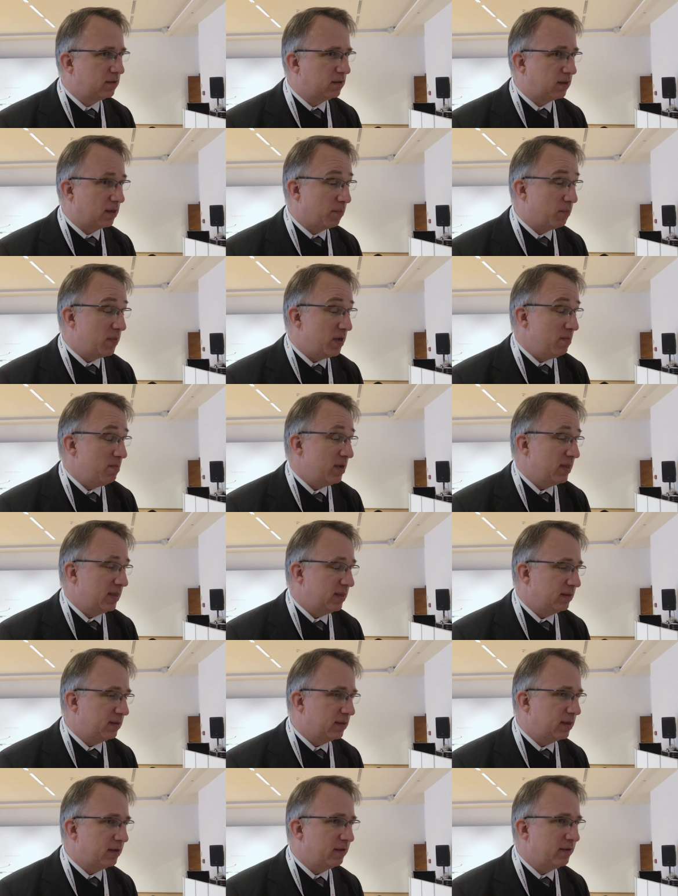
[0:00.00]
ich habe immer
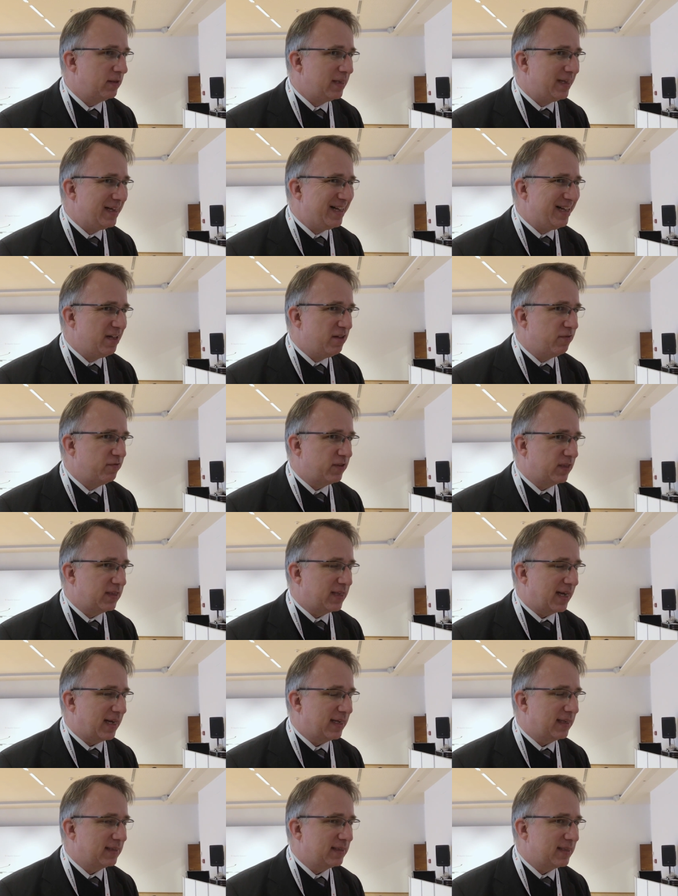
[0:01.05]
den äh,
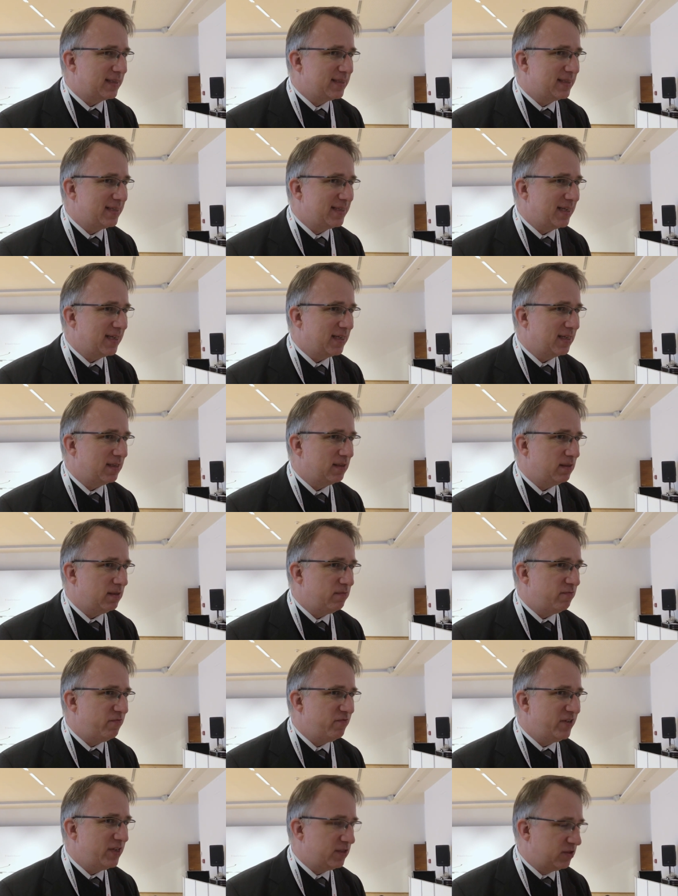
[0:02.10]
Verdacht, dass der
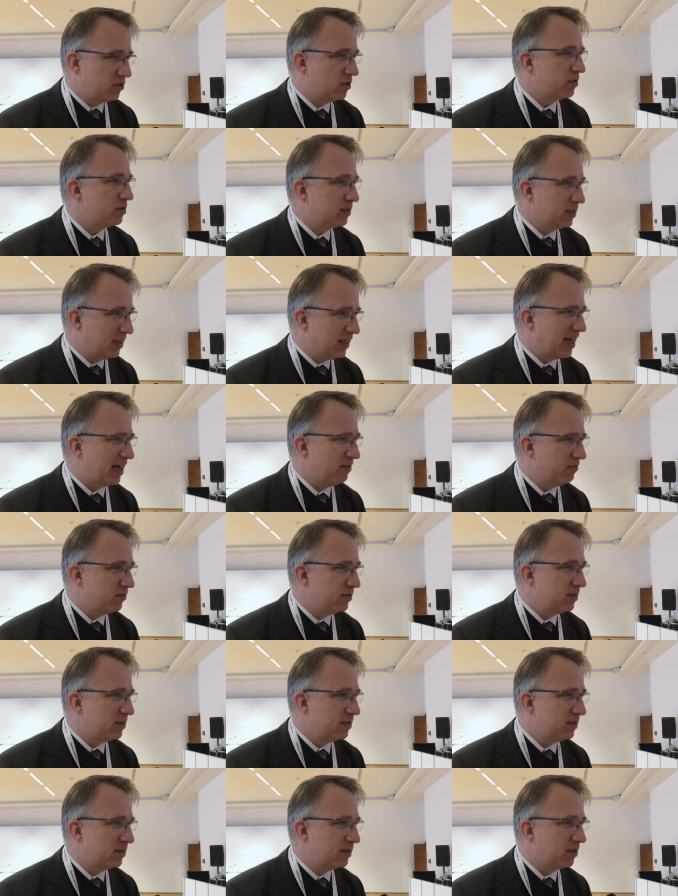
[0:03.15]
im Wirtshaus gereift
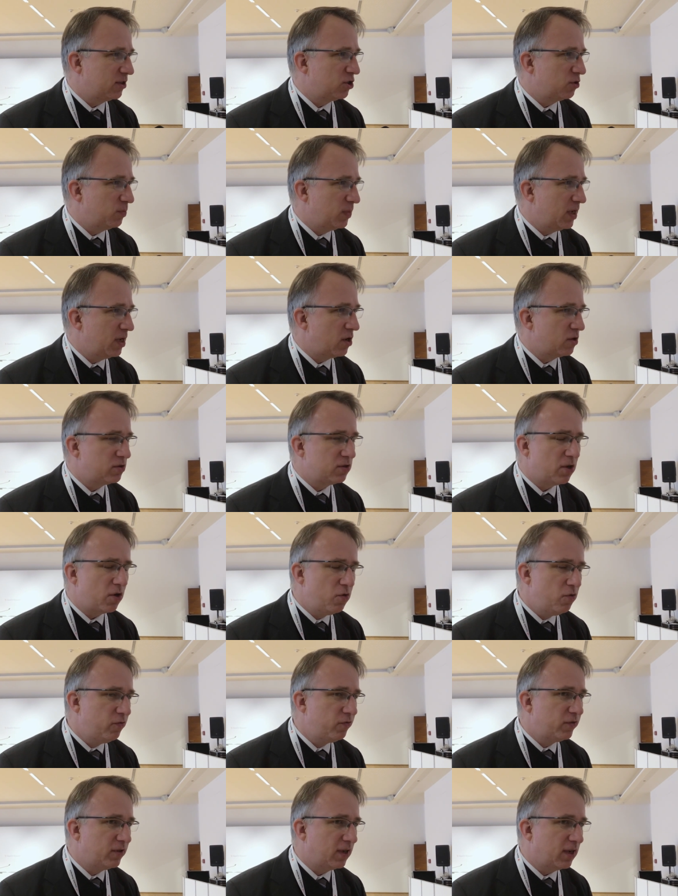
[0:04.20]
ist, der Schmäh aus der
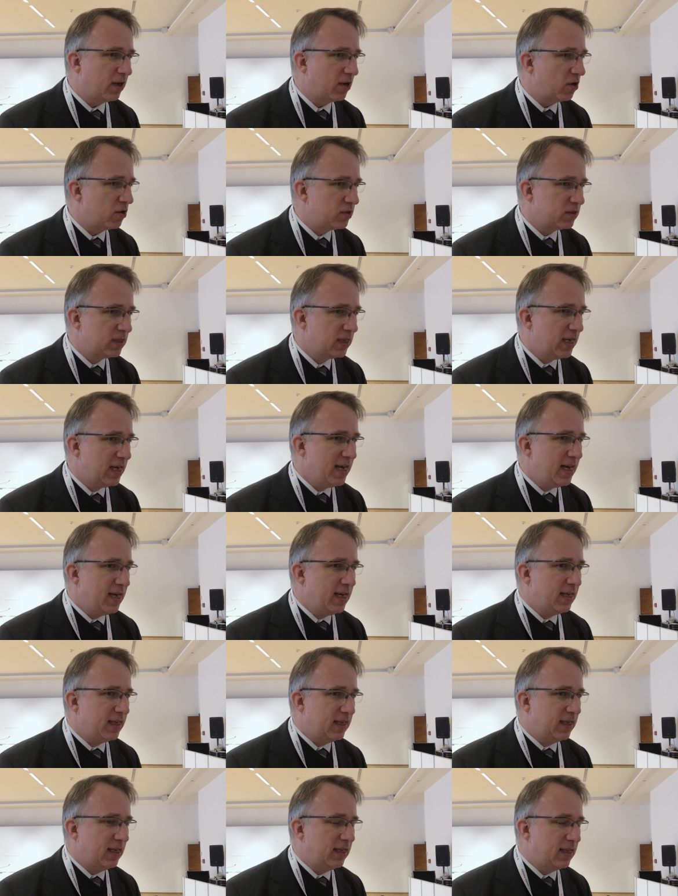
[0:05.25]
Hüfte heraus
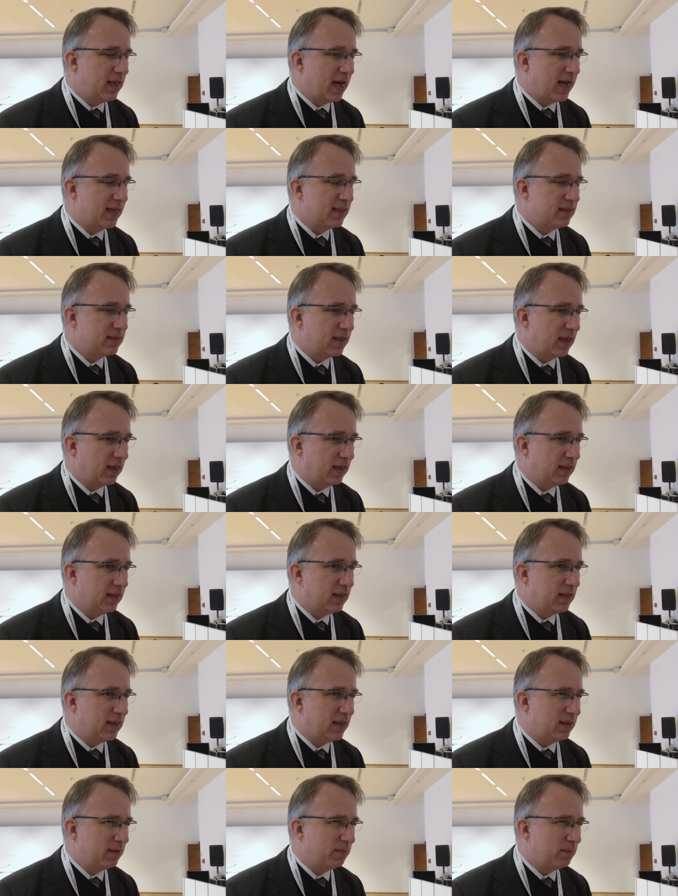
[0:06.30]
jede Ansage
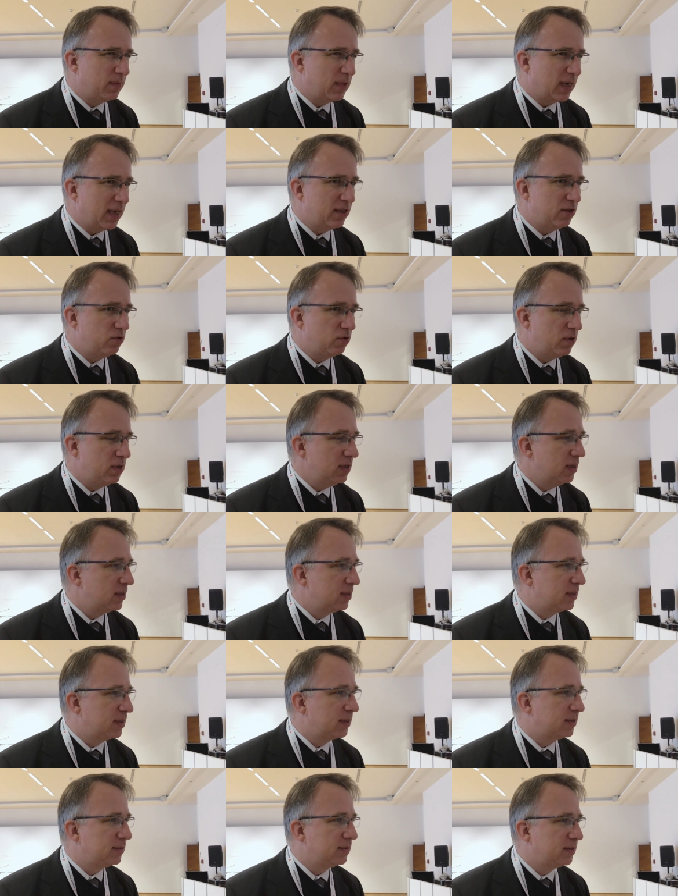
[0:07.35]
ähm, retournieren
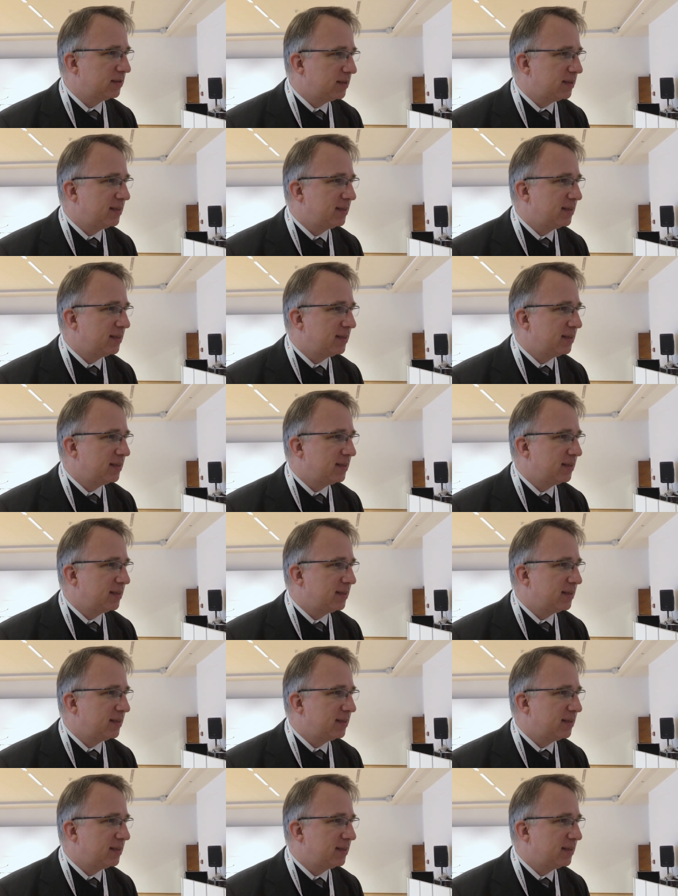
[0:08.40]
kann.